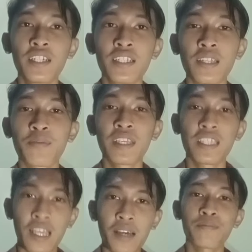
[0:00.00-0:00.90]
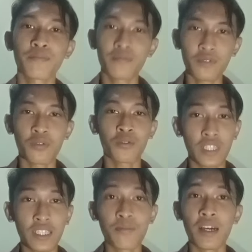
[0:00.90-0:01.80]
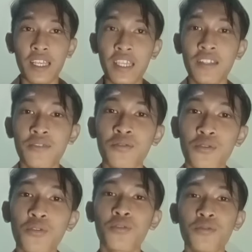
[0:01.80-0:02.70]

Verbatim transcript: Tapi kita ungkit kembali untuk